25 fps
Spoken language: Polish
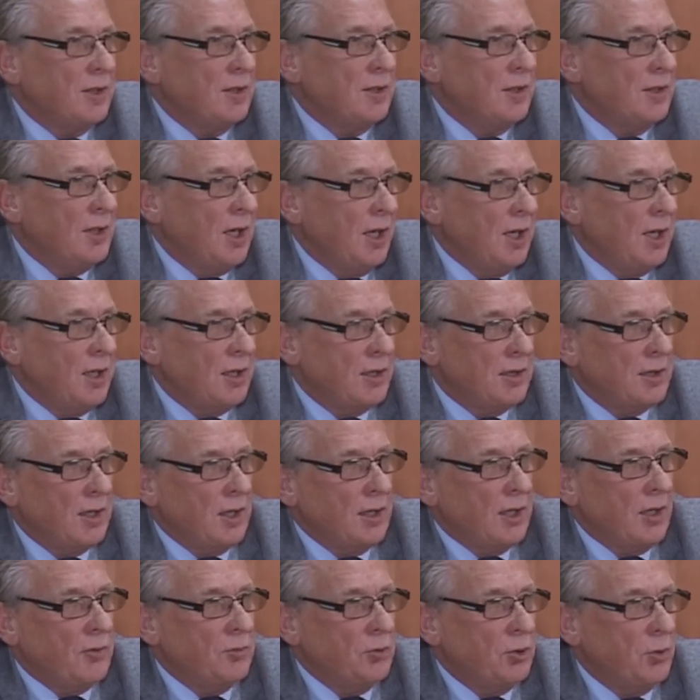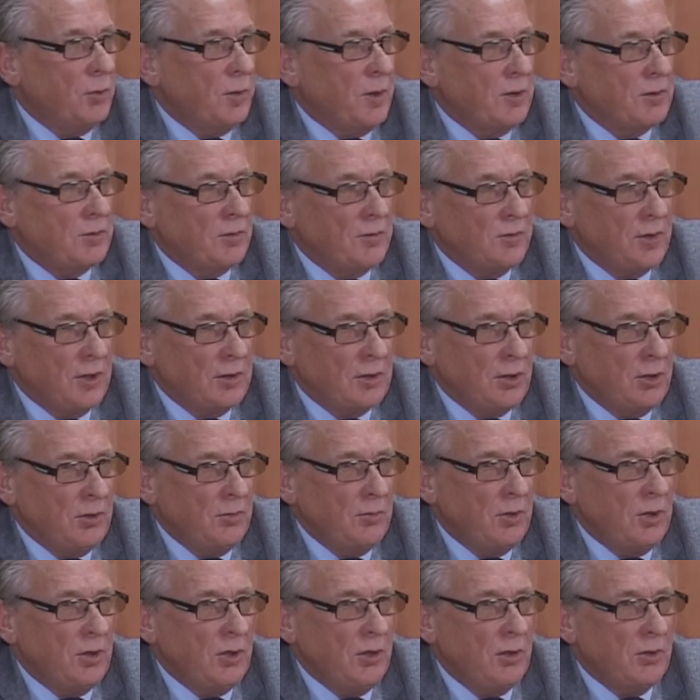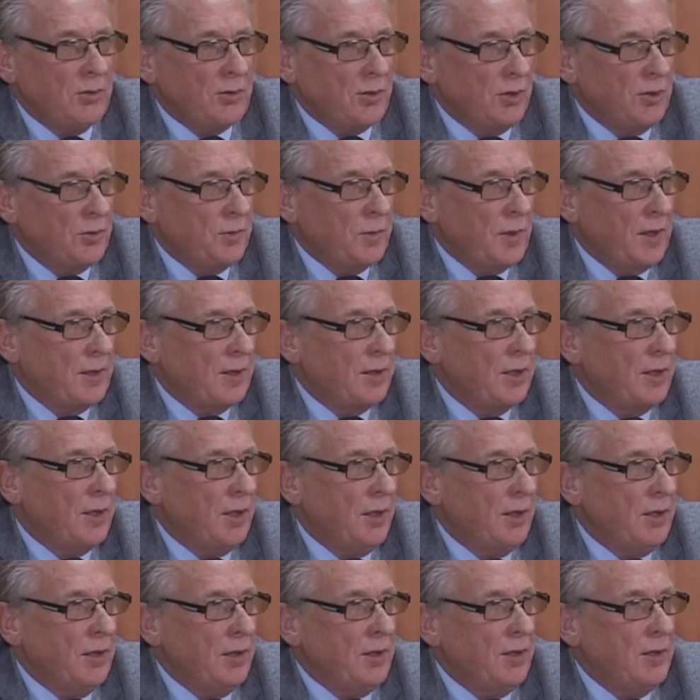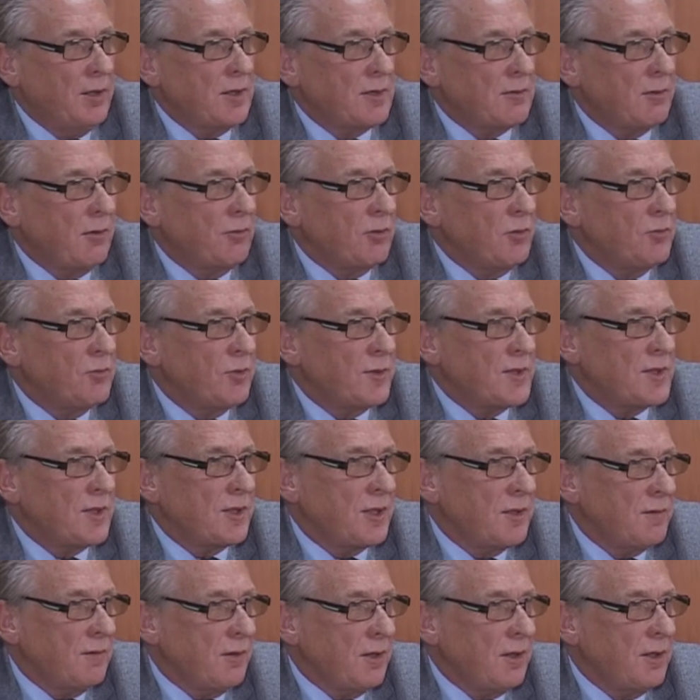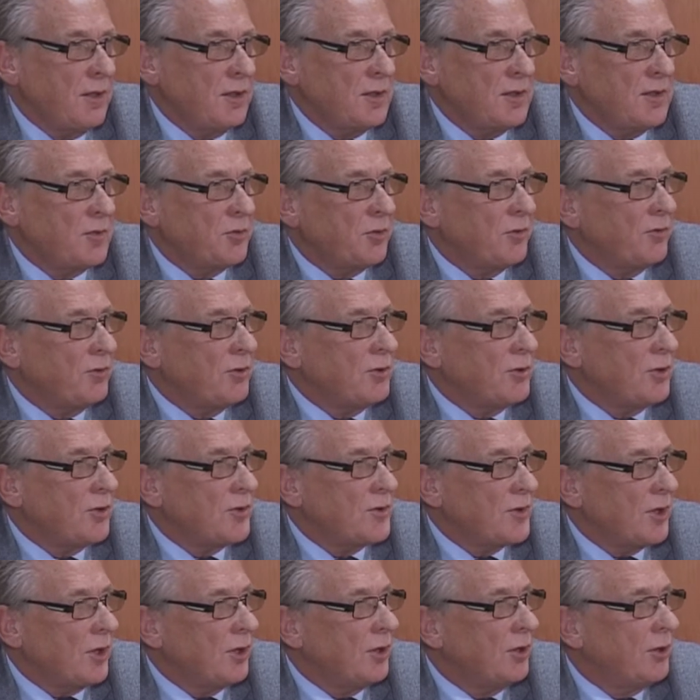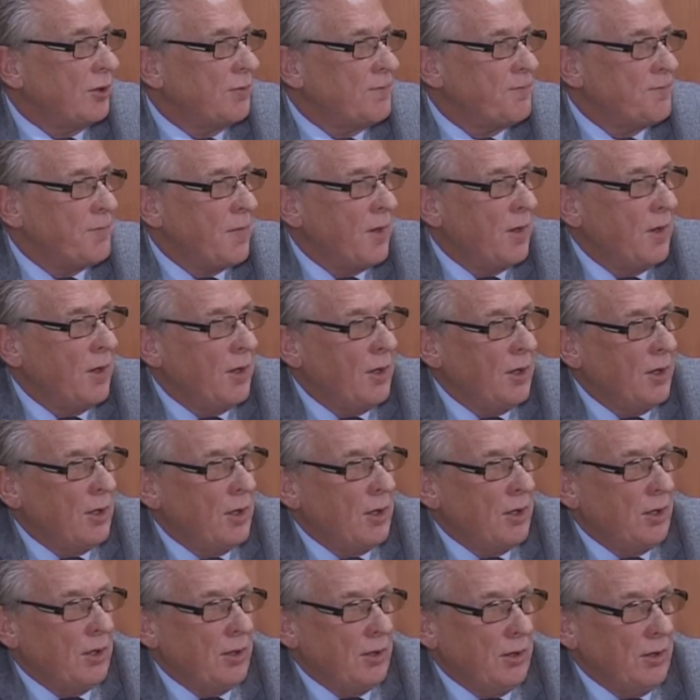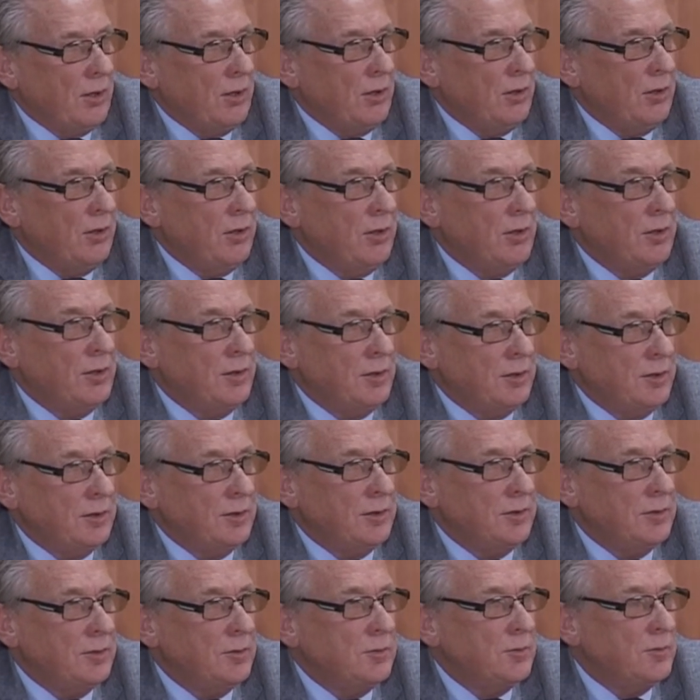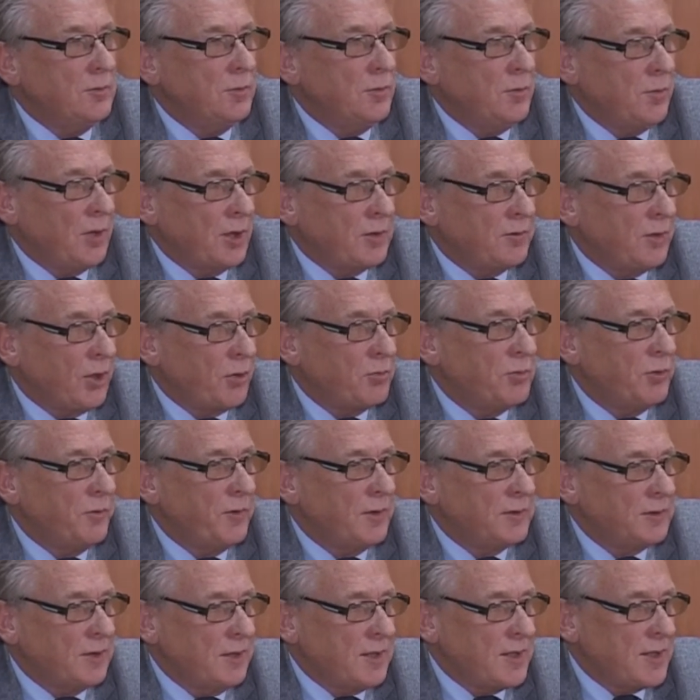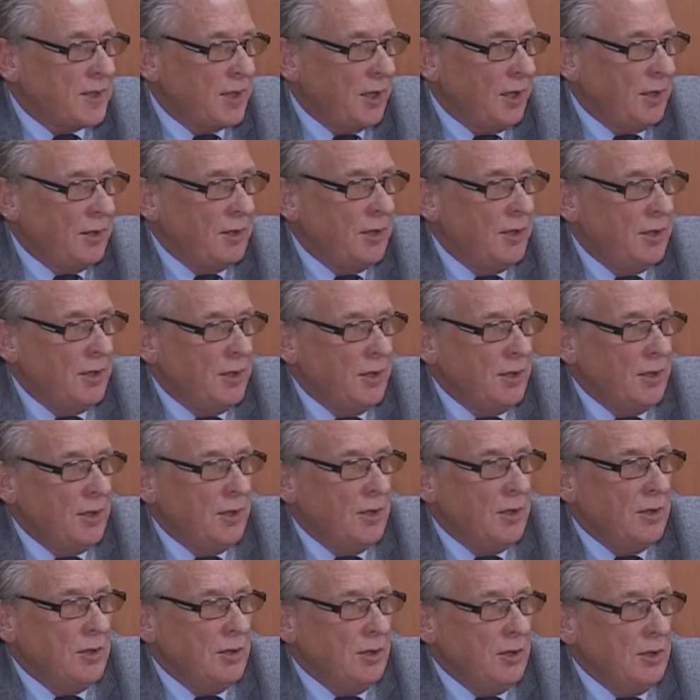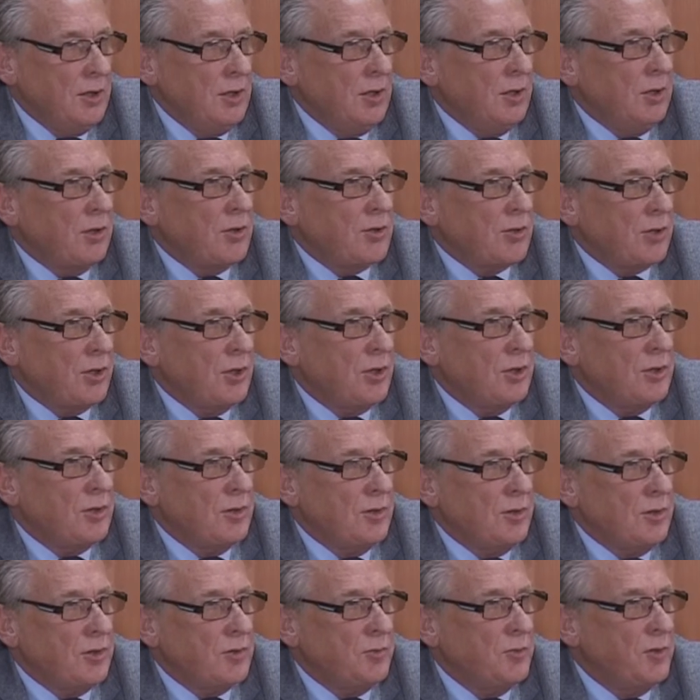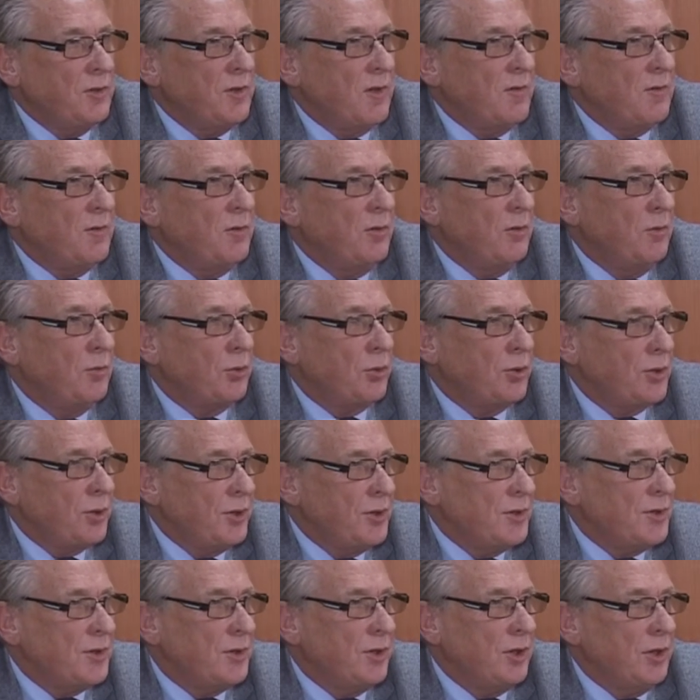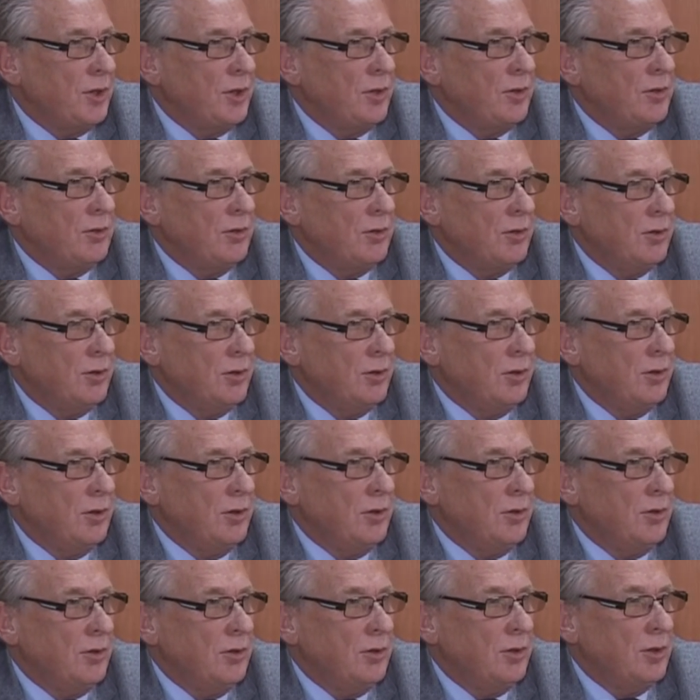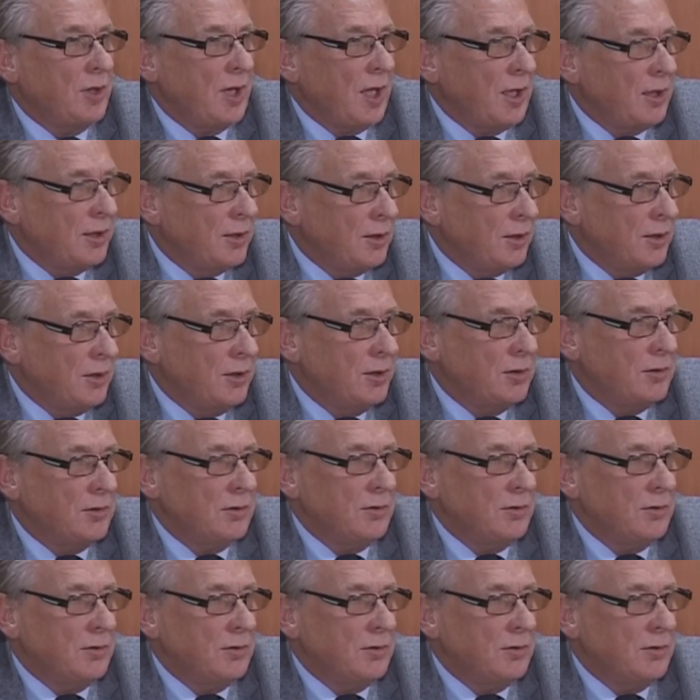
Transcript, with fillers: dniach, tak jak było Państwu wiadomo, odszedł Pan Sławomir Zgrzywa z przewodniczącego E, Platformy Obywatelskiej i odszedł Zbigniew Prusiński, e, radny,